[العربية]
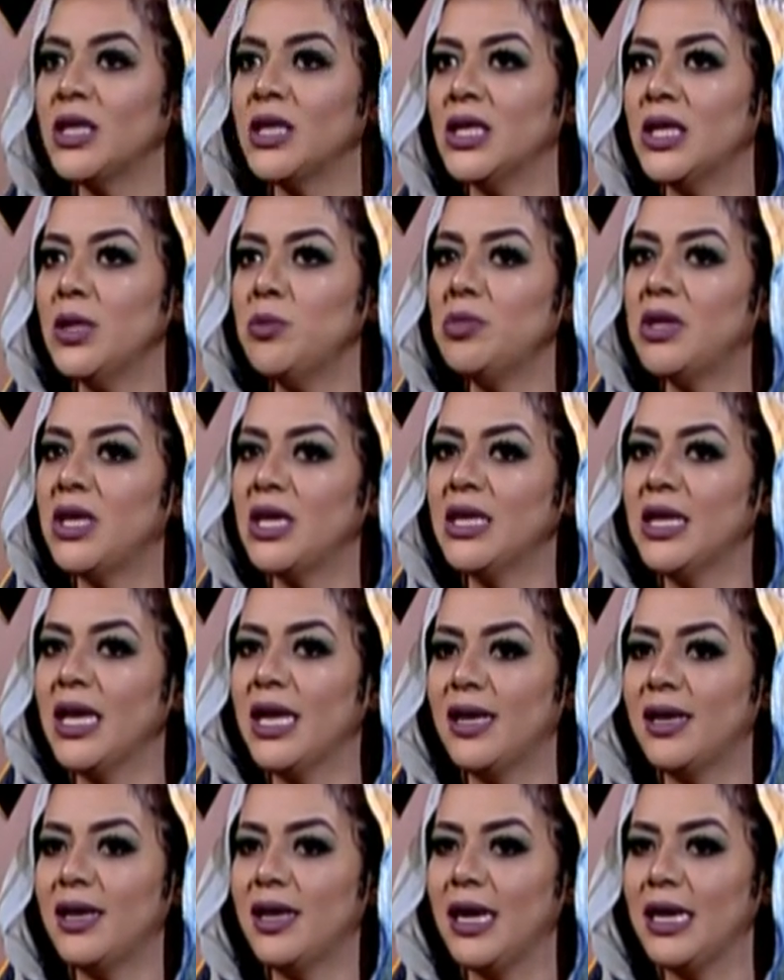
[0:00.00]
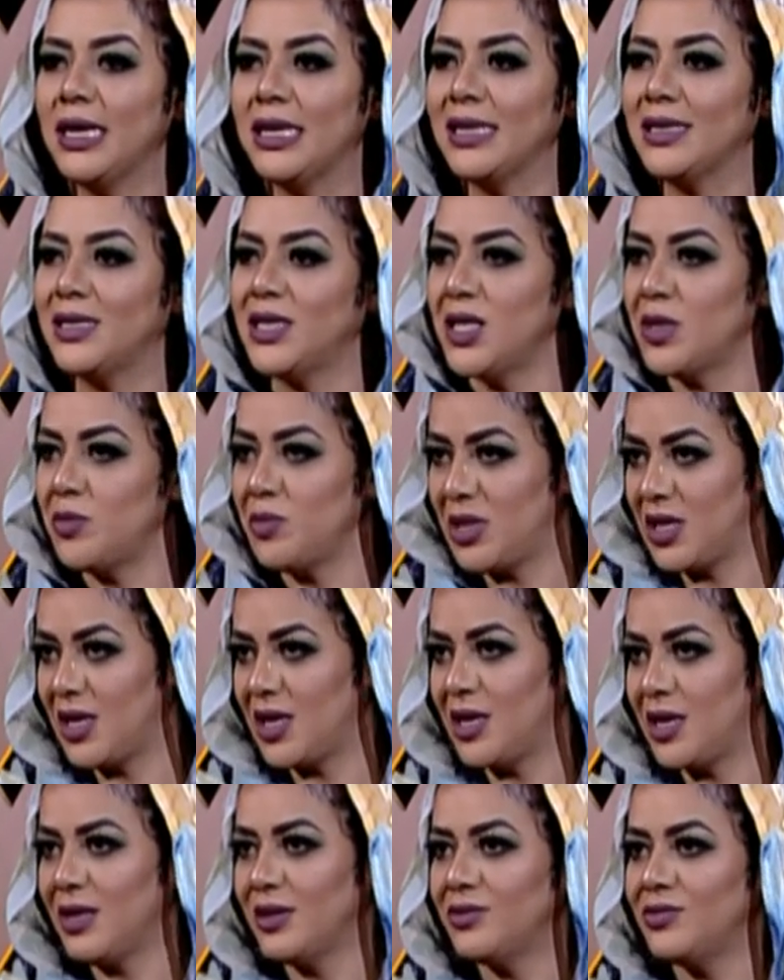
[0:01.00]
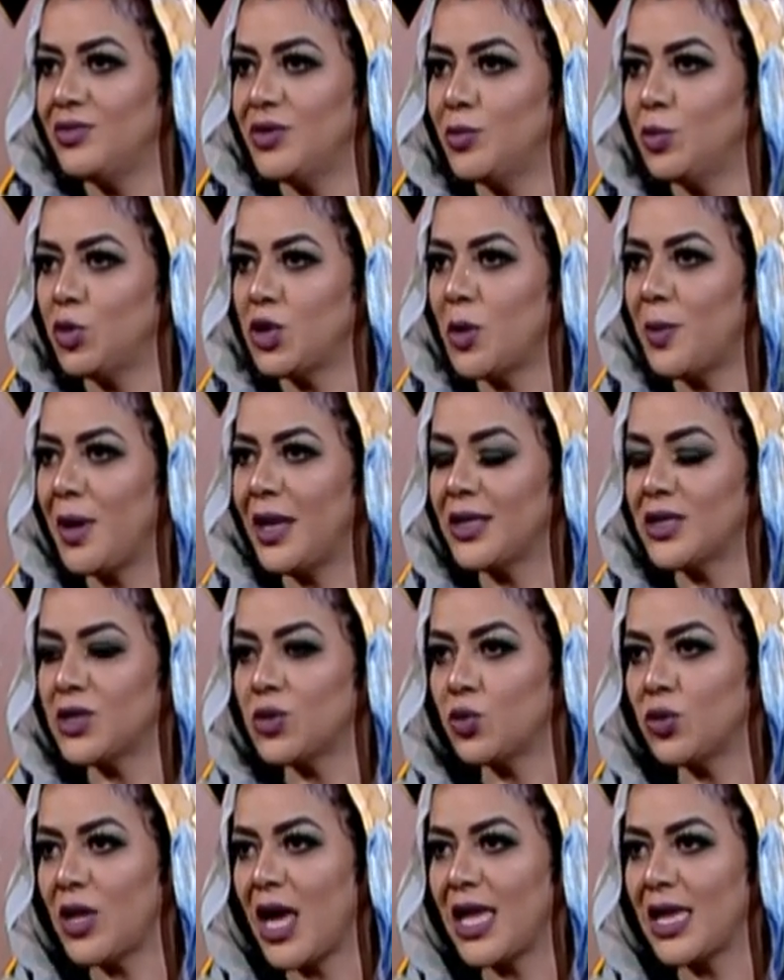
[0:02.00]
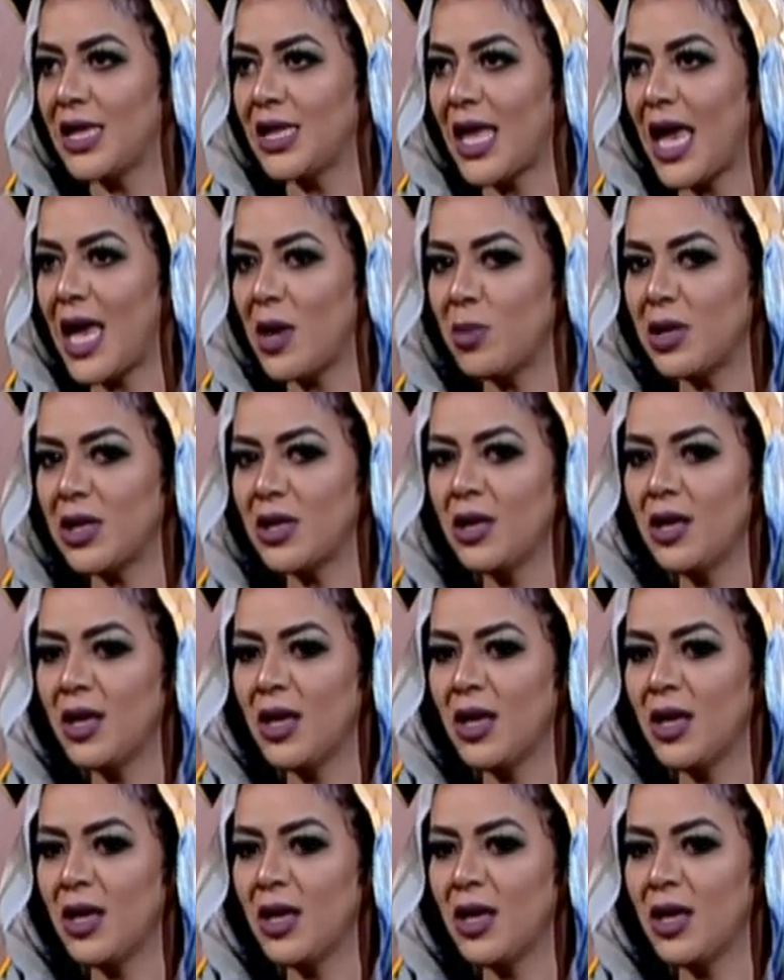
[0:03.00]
يمكن آه، الكثير مننا في مجتمعنا السوداني دائما